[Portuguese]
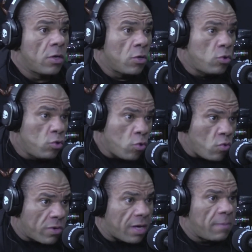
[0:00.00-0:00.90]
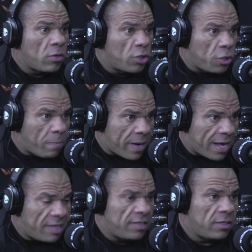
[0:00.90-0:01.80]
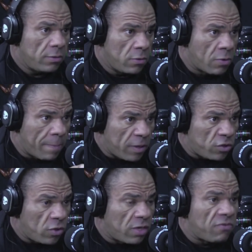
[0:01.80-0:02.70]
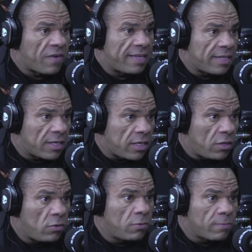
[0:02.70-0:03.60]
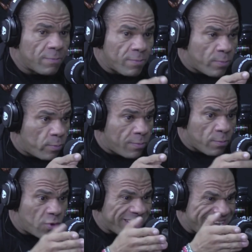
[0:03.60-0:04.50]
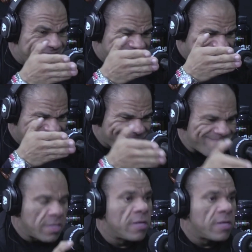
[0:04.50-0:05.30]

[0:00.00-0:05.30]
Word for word: Nunca menospreze uma pessoa que faz aquilo que ama.